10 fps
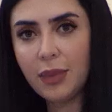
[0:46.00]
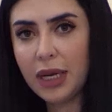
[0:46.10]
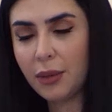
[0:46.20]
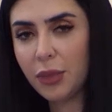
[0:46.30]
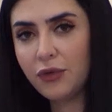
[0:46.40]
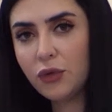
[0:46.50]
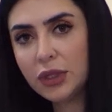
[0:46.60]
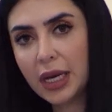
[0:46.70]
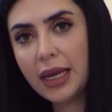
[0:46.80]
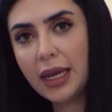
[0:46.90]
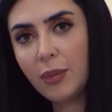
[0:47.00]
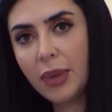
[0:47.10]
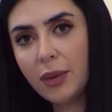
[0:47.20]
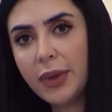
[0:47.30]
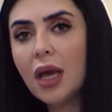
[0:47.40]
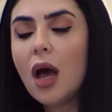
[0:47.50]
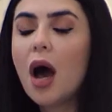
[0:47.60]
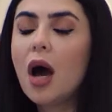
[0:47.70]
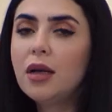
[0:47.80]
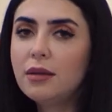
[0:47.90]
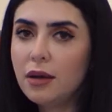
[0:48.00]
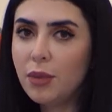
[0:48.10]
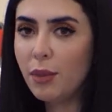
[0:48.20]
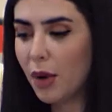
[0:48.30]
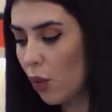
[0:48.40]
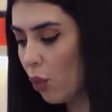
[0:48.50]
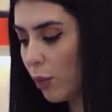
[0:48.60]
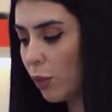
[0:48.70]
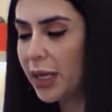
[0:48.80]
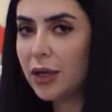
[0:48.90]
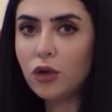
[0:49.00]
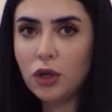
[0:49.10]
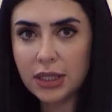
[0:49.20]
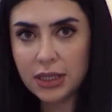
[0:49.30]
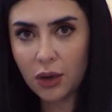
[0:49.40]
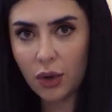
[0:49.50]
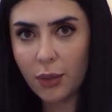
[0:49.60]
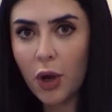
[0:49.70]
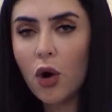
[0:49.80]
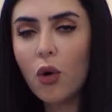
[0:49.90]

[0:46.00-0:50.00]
اللي عم بتفوت على البيبي اكثر مما هو ممكن انه يستوعب